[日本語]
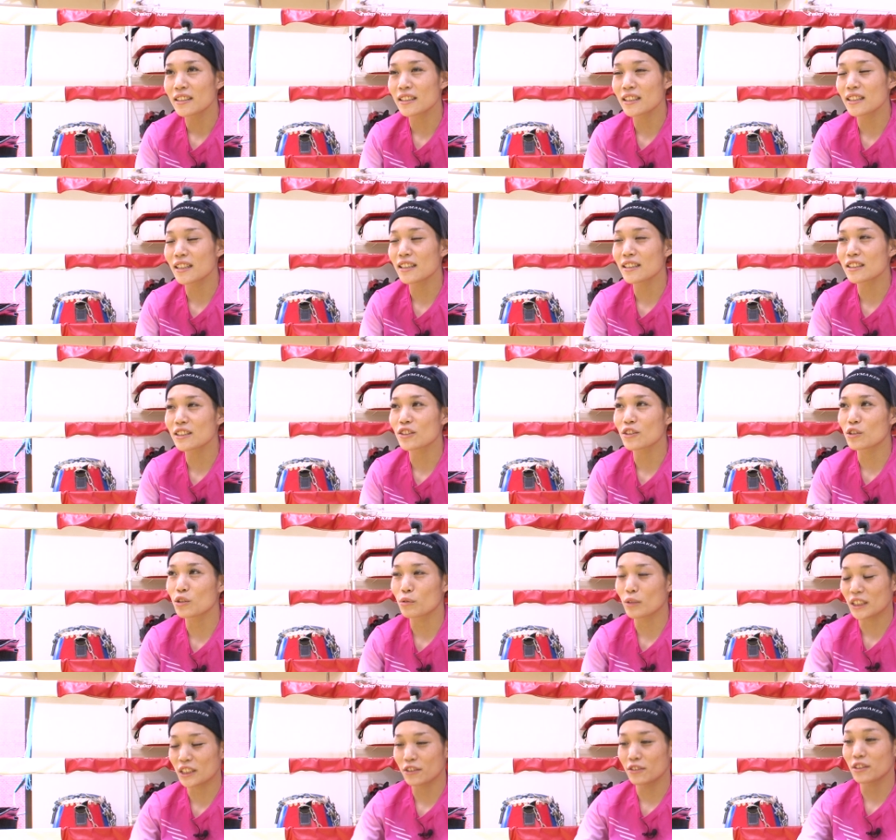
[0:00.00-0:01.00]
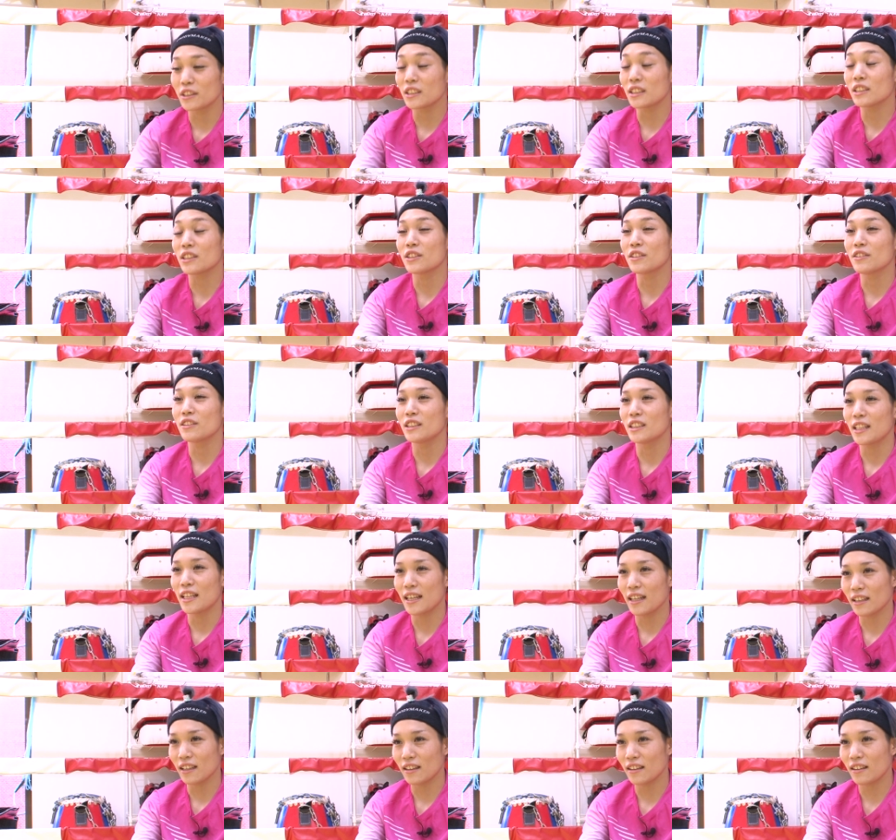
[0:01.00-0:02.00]
じゃあダンスの方は週1週2で
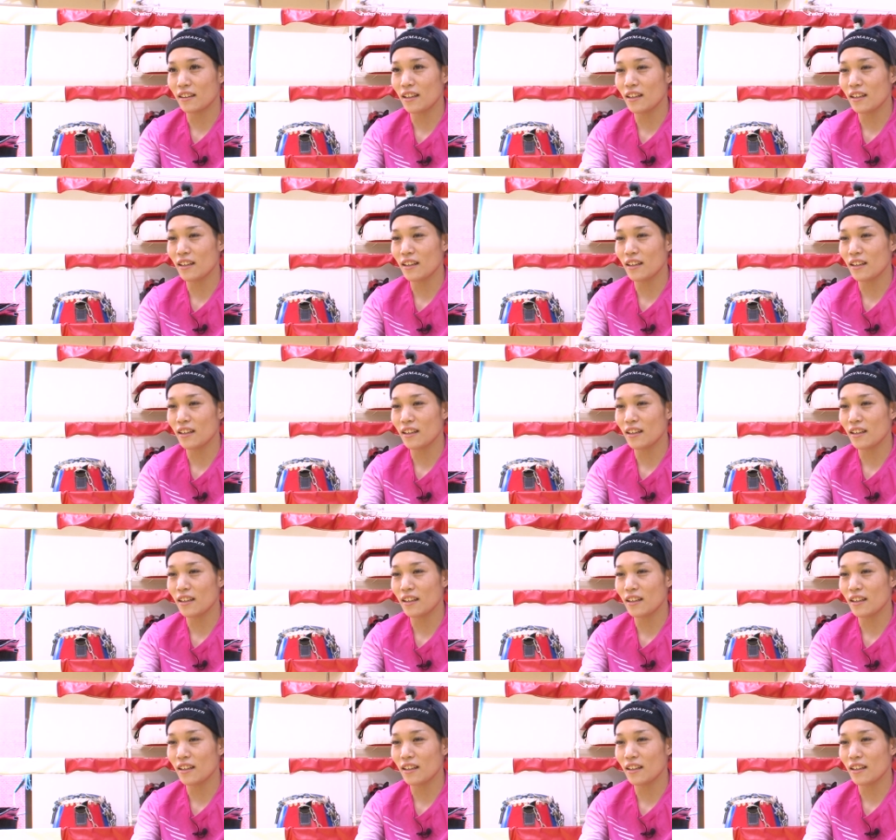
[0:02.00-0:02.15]
やって。